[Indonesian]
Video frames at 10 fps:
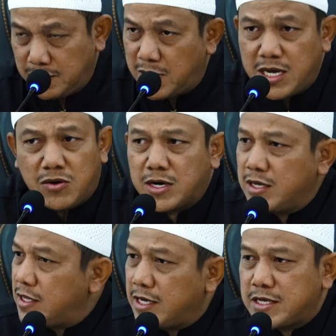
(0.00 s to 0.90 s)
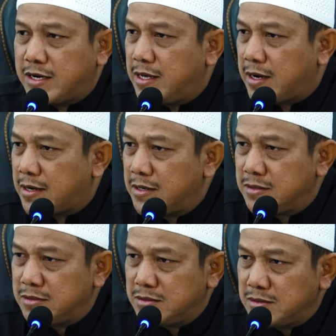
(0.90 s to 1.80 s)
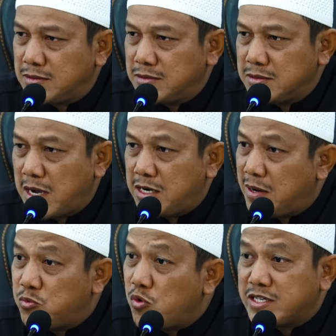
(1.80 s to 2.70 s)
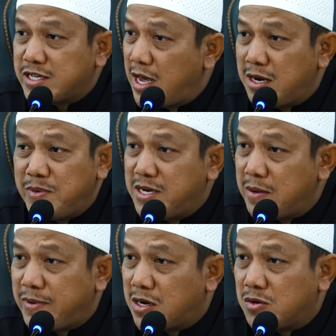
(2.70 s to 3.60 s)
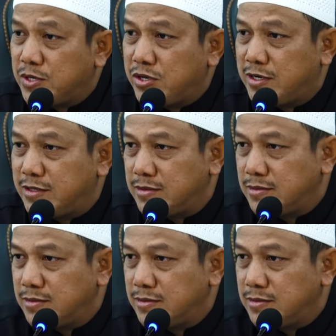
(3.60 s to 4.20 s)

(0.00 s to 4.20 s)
banyak orang yang tidak sadar. Ada puasa yang lebih daripada Ramadan.